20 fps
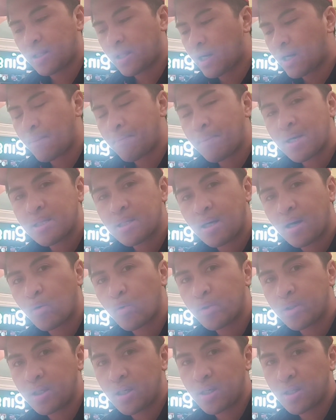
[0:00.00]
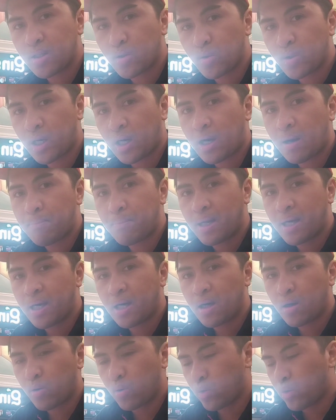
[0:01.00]
natanggap kasi ako dito
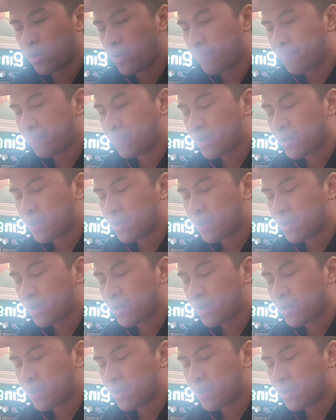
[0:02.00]
nag-apply ako